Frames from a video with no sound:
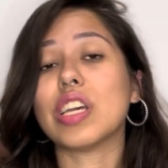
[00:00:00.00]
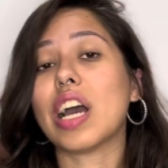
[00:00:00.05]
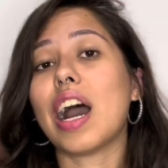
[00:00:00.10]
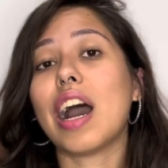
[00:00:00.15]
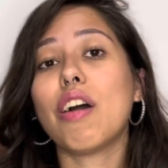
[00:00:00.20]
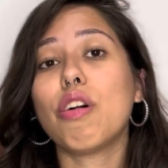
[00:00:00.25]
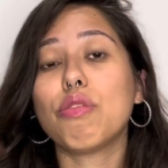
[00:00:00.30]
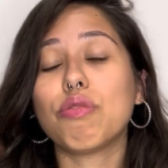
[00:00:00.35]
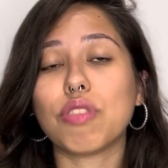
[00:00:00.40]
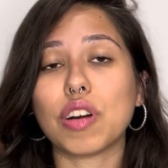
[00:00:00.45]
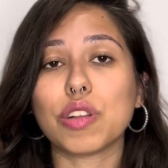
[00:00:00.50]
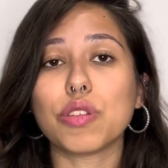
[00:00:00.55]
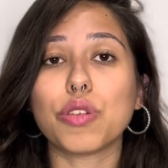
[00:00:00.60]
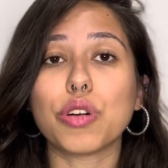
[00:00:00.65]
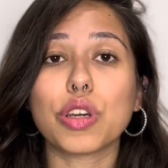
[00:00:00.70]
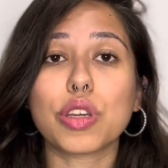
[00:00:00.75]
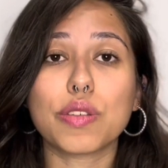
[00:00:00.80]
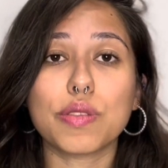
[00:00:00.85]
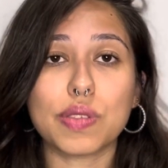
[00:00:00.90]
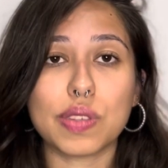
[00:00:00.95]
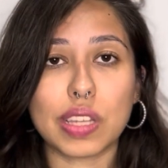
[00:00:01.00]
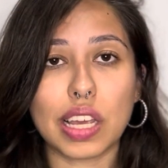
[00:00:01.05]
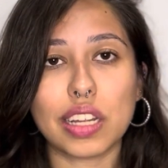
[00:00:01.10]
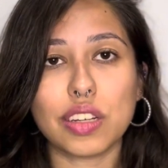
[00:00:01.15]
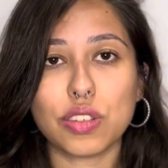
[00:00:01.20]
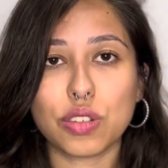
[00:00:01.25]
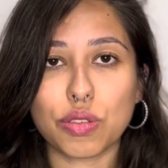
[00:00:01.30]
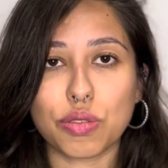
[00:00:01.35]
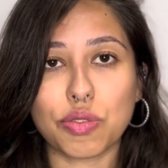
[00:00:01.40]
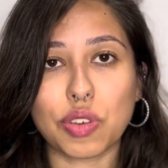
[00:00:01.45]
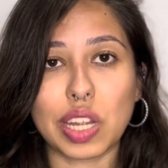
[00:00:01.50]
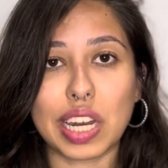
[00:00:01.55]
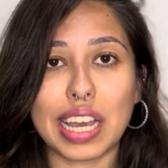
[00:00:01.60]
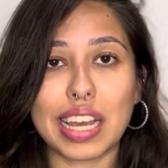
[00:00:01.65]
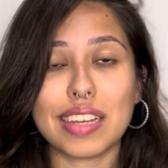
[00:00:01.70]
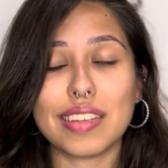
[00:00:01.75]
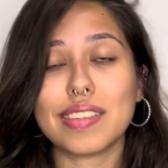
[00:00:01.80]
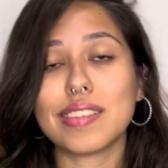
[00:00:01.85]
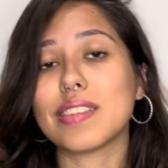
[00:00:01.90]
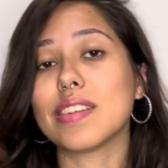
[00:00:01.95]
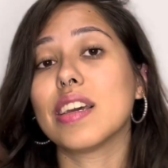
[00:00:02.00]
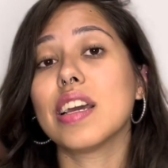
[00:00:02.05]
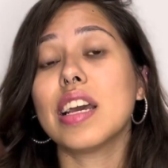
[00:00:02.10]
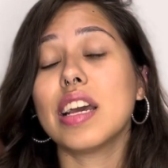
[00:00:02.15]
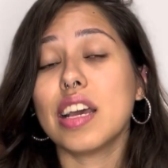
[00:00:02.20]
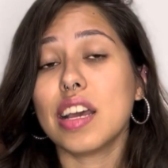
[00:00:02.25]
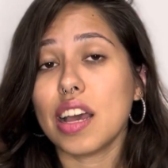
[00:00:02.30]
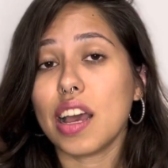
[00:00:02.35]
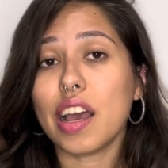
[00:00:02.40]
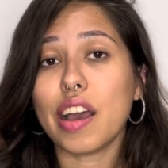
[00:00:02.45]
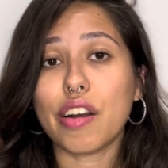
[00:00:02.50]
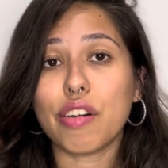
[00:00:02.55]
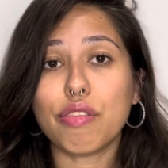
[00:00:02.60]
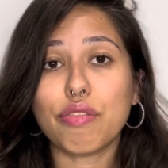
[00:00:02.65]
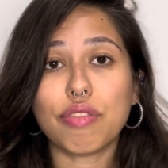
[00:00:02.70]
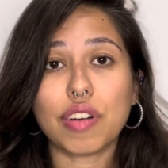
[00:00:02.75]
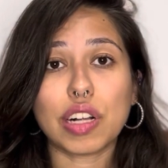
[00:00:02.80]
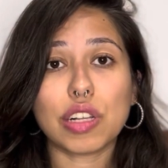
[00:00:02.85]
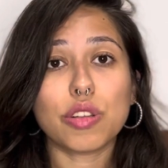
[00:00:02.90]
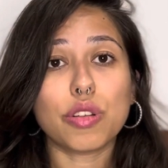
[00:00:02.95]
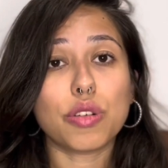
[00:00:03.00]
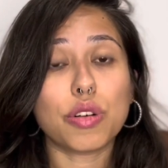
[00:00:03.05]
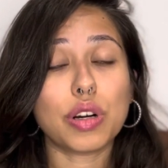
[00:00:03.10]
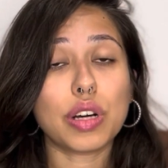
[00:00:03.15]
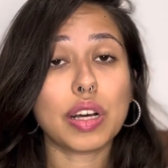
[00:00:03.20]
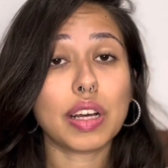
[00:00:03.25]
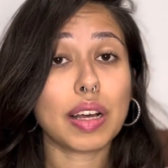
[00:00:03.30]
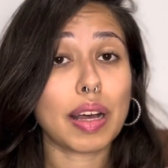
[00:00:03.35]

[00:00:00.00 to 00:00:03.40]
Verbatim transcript: Já o valor que o Zenit oferece é um valor